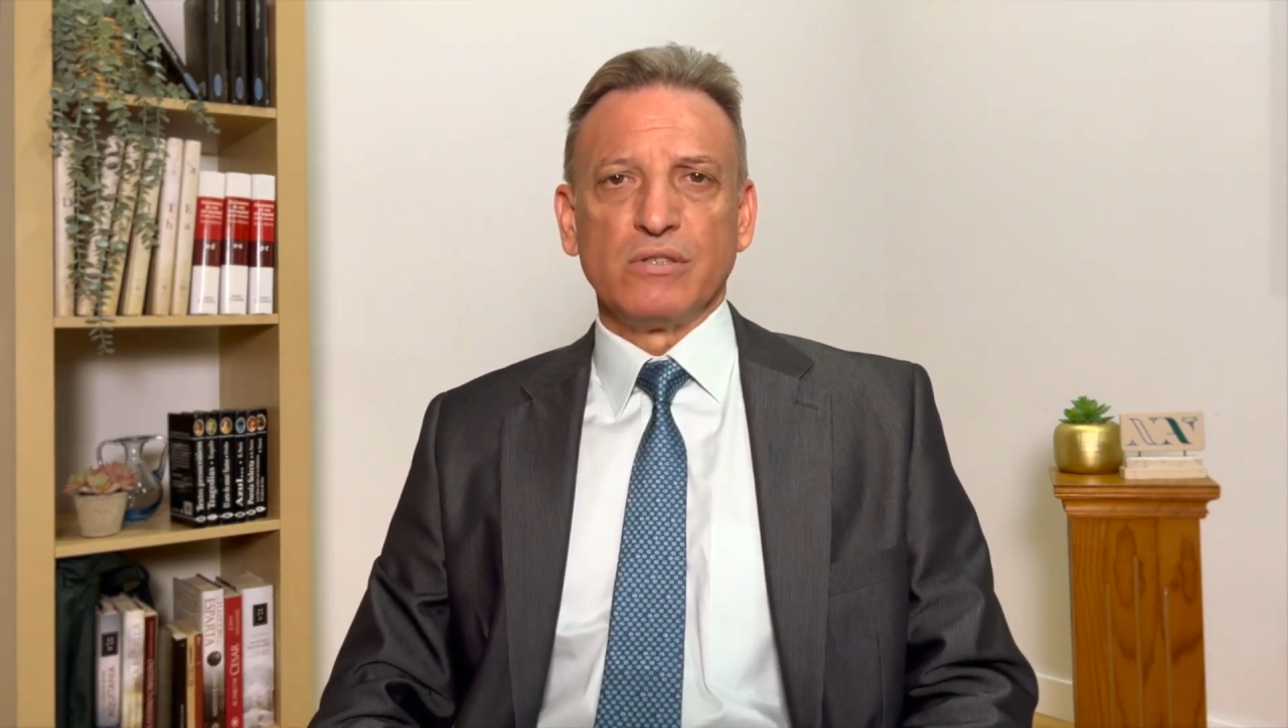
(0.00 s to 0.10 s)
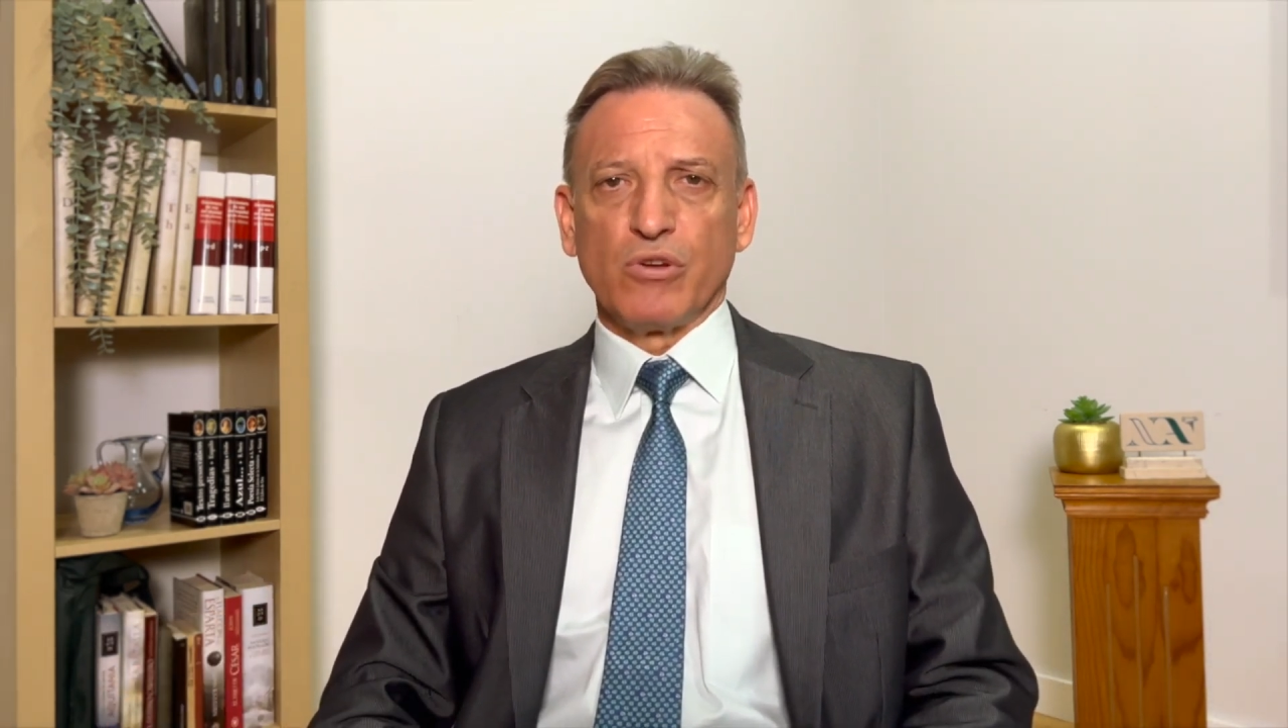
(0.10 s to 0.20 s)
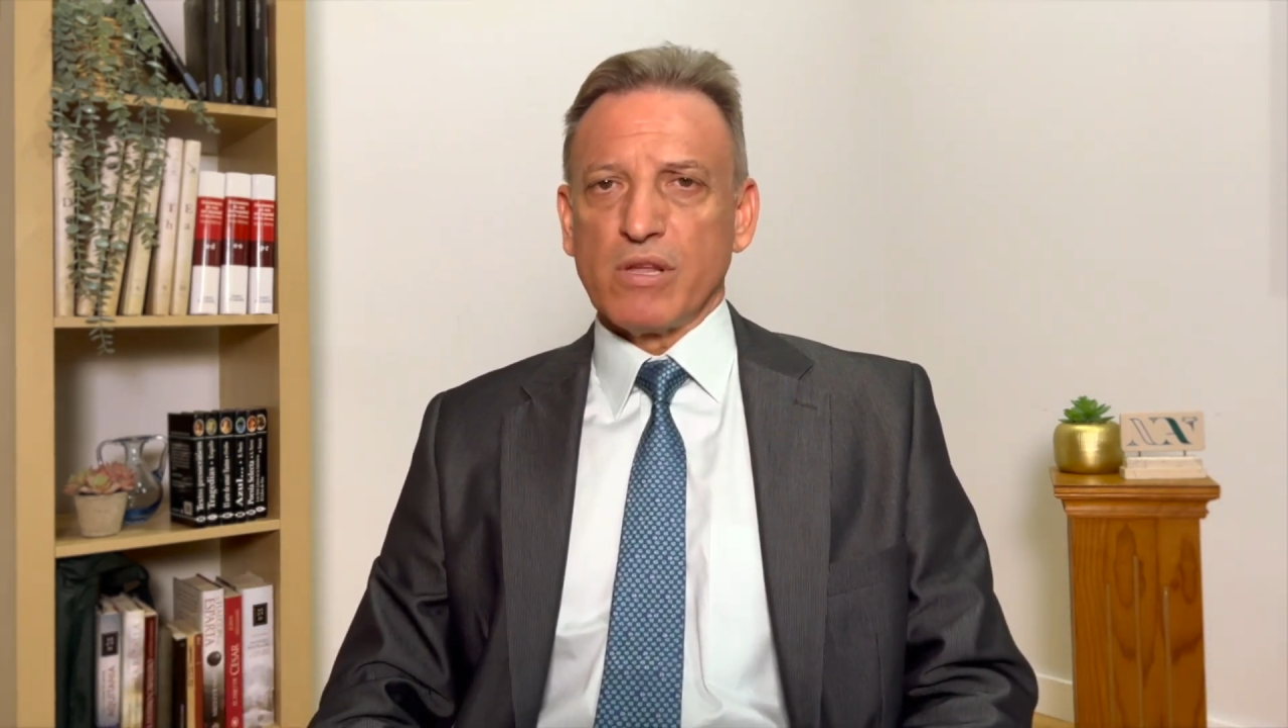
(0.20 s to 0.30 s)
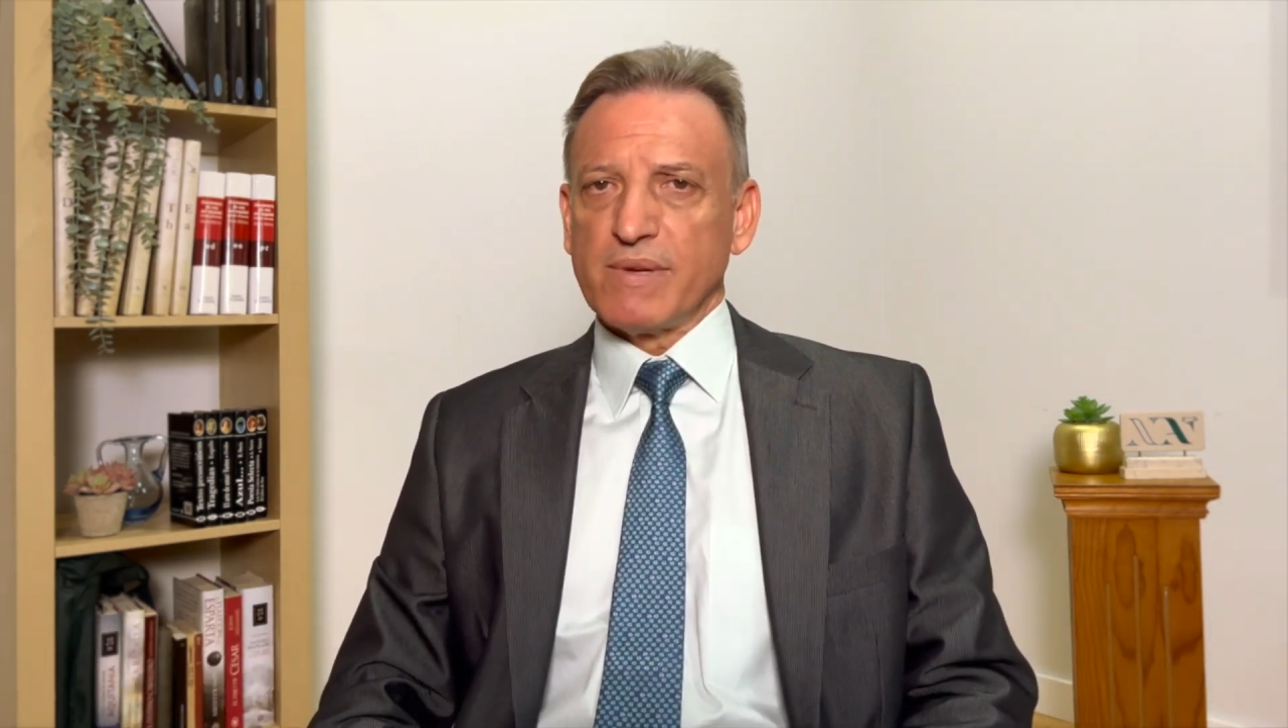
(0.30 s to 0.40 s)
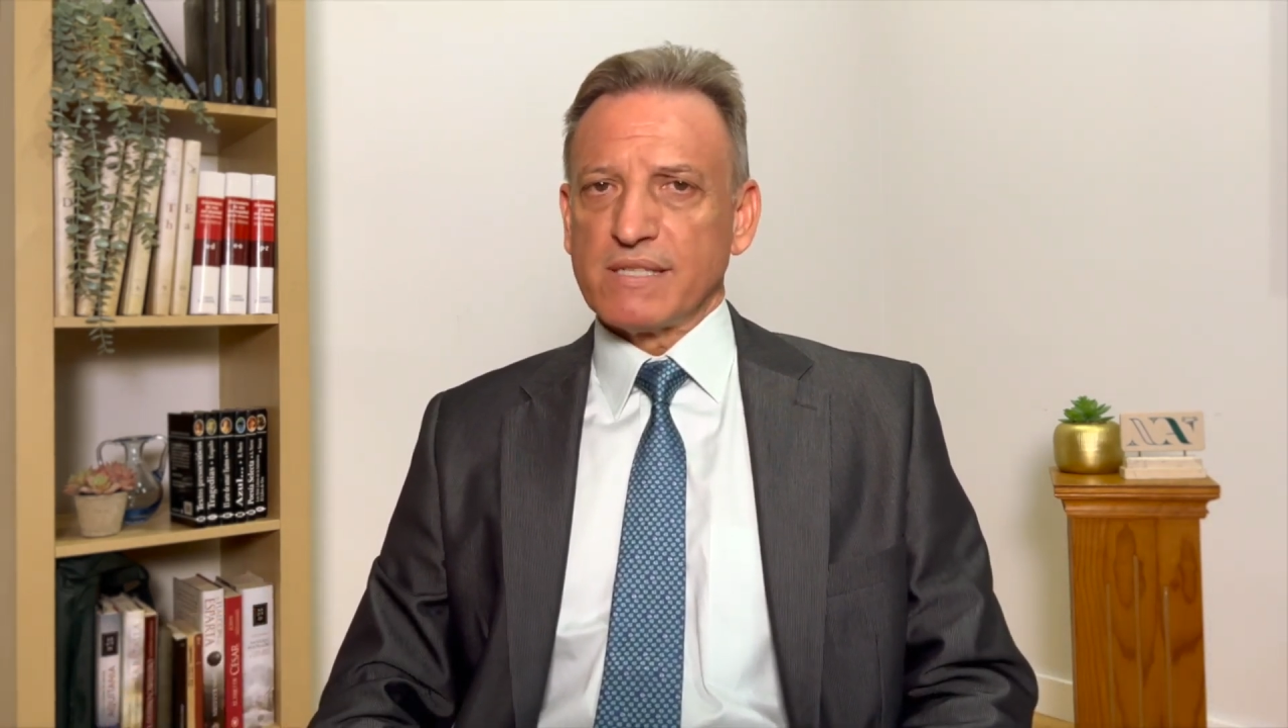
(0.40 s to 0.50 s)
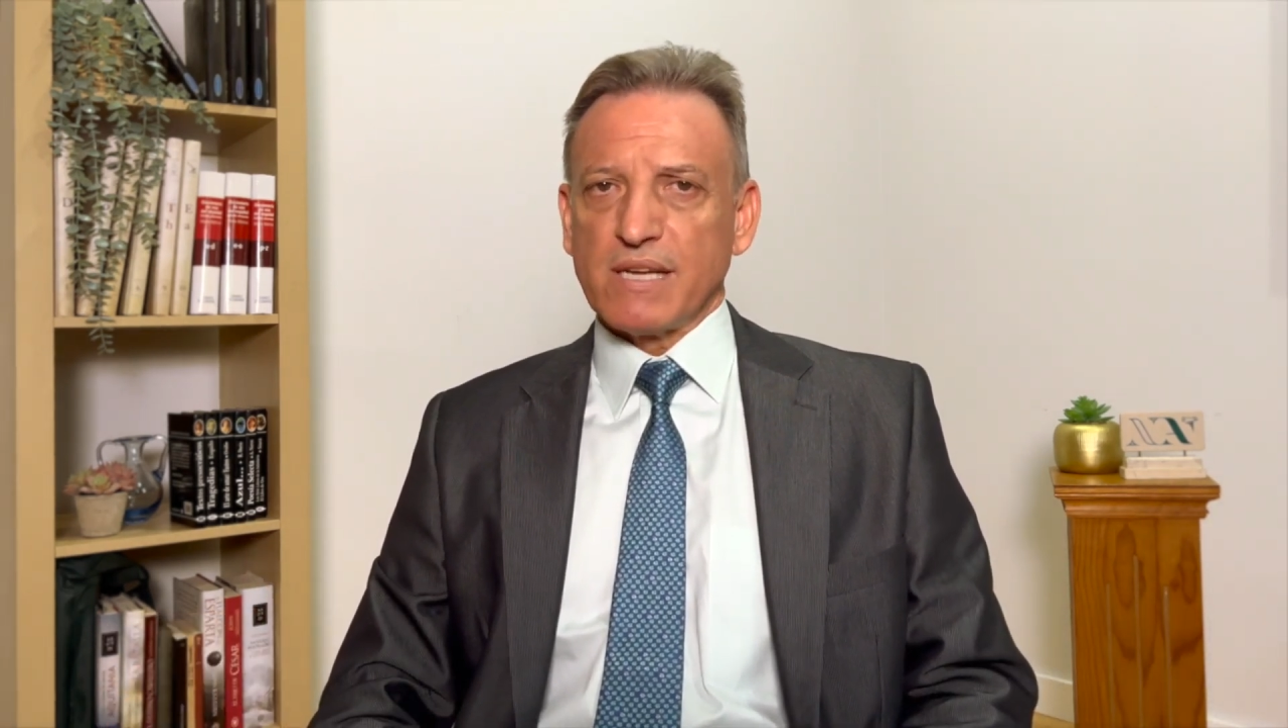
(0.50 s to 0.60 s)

No deben